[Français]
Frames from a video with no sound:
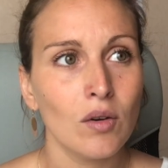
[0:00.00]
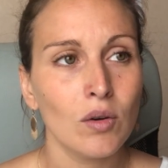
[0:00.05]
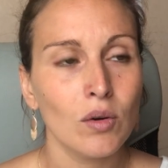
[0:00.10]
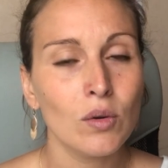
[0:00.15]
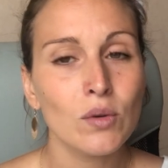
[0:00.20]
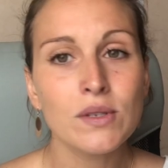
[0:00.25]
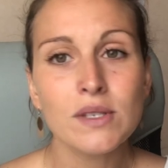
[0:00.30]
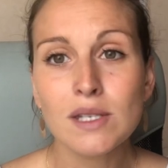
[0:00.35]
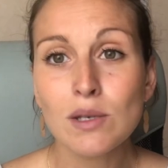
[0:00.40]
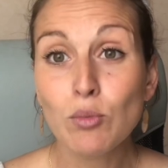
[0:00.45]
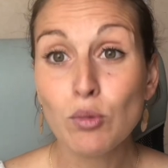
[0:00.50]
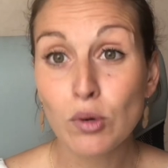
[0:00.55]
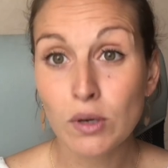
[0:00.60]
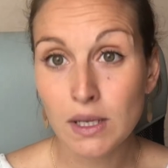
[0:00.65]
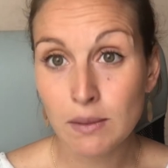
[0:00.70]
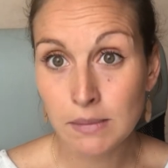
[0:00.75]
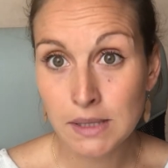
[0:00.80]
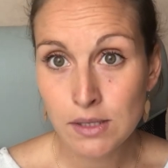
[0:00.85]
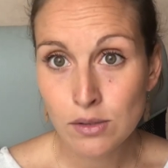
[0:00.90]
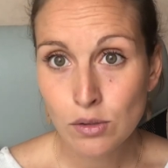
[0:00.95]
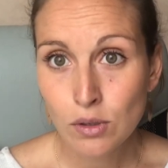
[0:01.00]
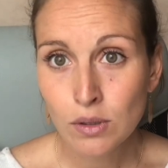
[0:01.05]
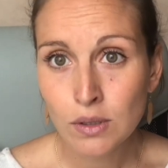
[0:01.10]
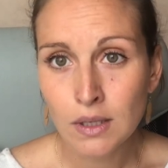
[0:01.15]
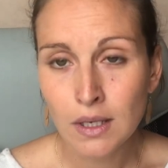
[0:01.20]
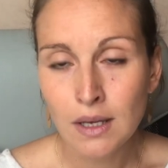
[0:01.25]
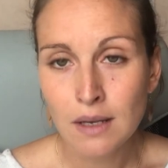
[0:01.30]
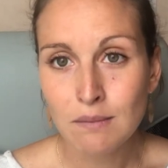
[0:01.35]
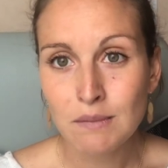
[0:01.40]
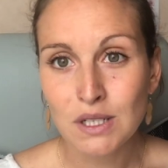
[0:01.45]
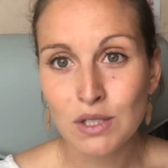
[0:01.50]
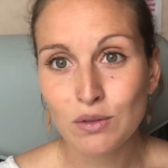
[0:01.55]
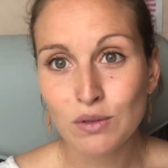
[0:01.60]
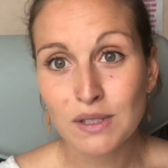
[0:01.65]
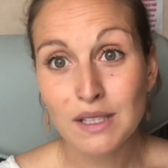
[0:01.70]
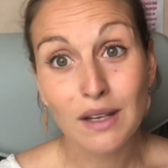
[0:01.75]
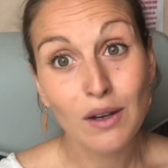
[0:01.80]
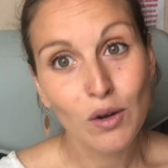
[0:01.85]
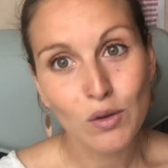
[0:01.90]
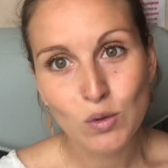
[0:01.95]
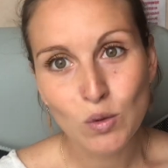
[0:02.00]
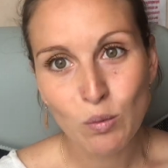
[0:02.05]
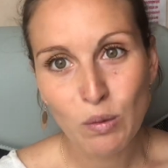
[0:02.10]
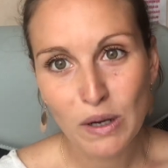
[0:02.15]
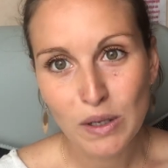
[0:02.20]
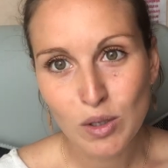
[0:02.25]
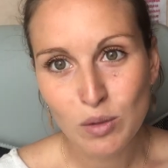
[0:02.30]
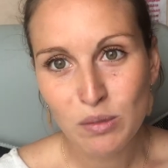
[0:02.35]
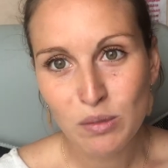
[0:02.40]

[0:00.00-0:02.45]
aussi pour les messieurs, mais je veux dire, quand on parle de